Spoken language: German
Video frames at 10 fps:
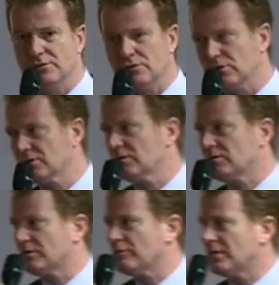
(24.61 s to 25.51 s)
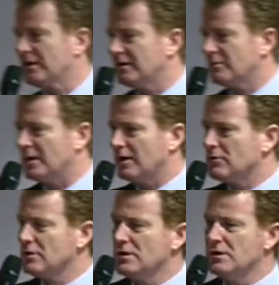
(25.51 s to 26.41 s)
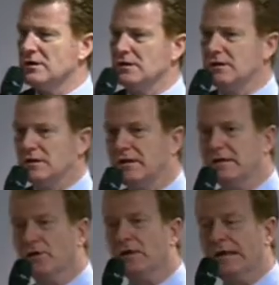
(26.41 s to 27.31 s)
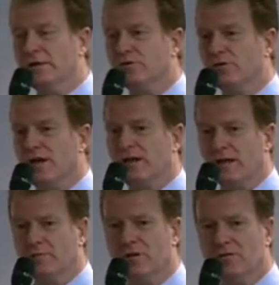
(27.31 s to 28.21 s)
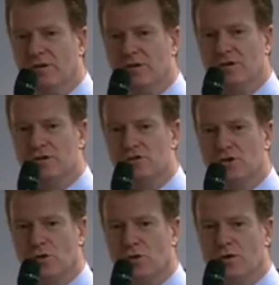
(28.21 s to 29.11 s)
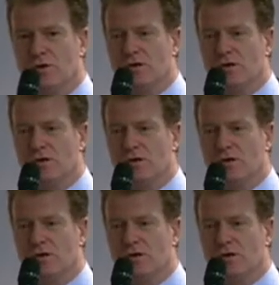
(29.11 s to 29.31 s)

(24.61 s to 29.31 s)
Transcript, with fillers: Und dort Riverbed eben auch äh, in Anlehnung von einer MTV-Show